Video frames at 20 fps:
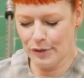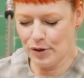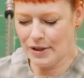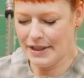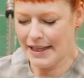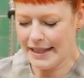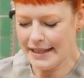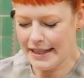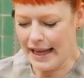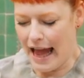
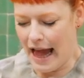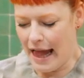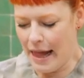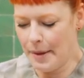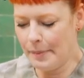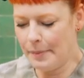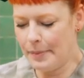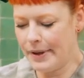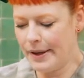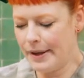Und
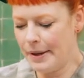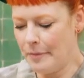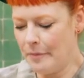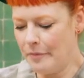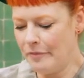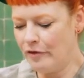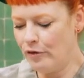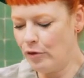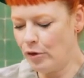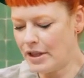deshalb
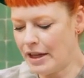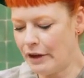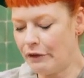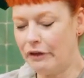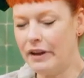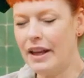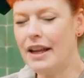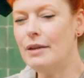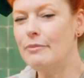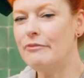ähm, wird er
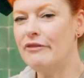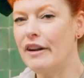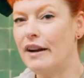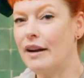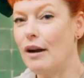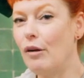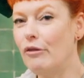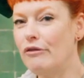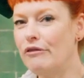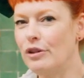viel im
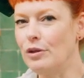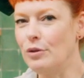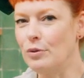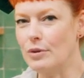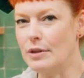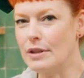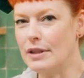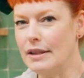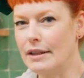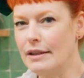Verkauf
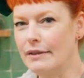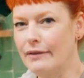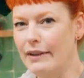genutzt, ne?